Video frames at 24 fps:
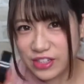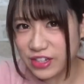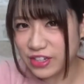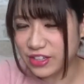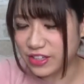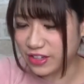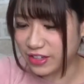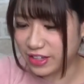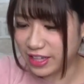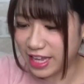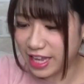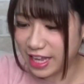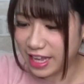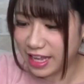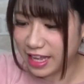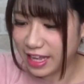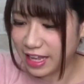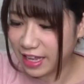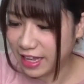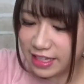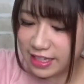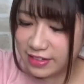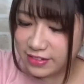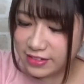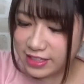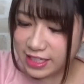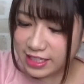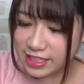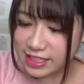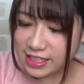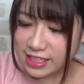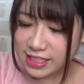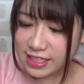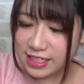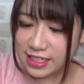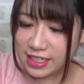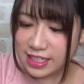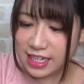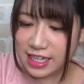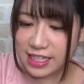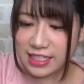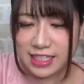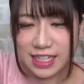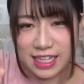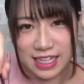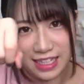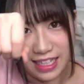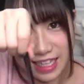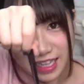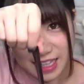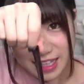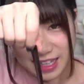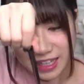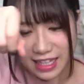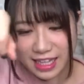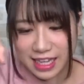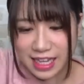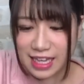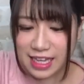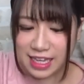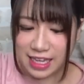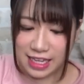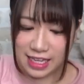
いので2つ重ねて